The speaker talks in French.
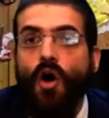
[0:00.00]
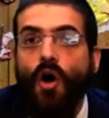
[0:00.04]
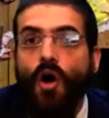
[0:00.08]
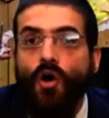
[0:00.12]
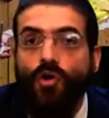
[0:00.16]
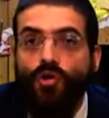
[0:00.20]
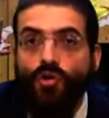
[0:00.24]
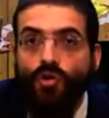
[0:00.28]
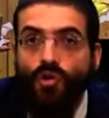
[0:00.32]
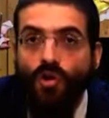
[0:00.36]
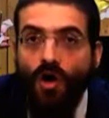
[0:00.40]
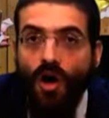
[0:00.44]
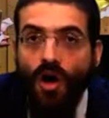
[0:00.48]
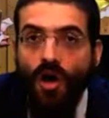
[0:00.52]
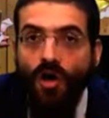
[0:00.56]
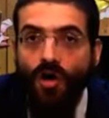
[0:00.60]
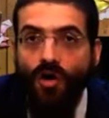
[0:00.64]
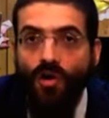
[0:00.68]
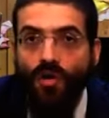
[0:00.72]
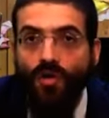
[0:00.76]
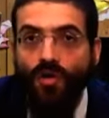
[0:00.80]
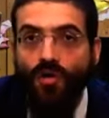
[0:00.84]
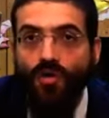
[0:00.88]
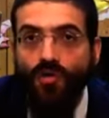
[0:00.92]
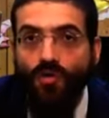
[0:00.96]
en
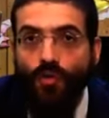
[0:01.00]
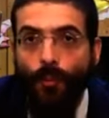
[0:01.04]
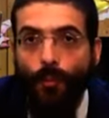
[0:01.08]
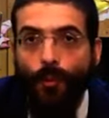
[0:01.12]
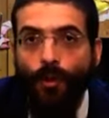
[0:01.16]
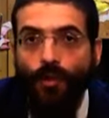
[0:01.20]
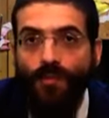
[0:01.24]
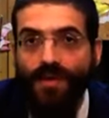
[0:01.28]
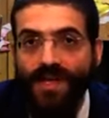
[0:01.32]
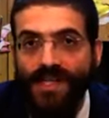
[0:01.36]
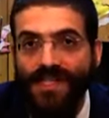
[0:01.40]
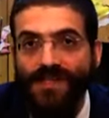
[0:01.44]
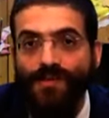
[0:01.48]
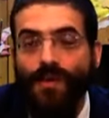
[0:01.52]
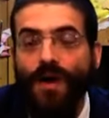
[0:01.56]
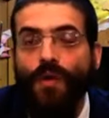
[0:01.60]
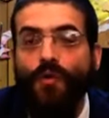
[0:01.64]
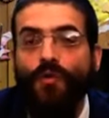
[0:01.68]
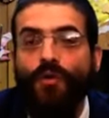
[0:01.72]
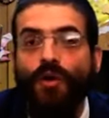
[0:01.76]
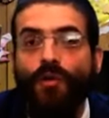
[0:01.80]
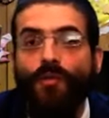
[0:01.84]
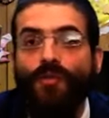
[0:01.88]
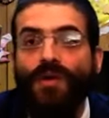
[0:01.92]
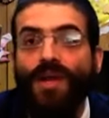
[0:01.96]
dehors du premier soir,
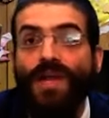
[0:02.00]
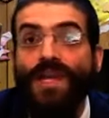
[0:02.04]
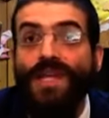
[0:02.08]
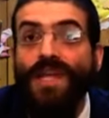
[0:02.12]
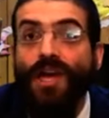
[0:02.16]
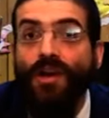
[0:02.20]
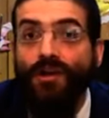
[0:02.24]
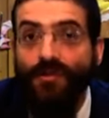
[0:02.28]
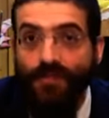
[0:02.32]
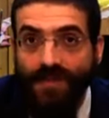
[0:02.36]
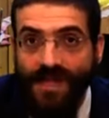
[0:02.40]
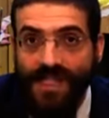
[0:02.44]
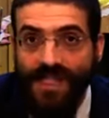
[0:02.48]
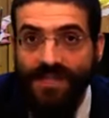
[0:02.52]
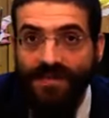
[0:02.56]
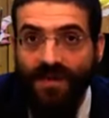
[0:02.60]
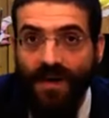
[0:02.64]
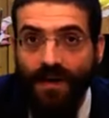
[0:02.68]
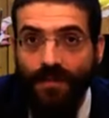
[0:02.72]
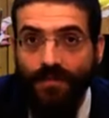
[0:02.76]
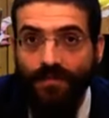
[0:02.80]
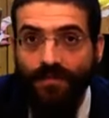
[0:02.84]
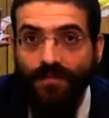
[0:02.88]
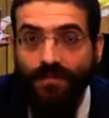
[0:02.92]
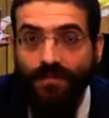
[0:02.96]
ou comme on a dit, il y a une mitzvah.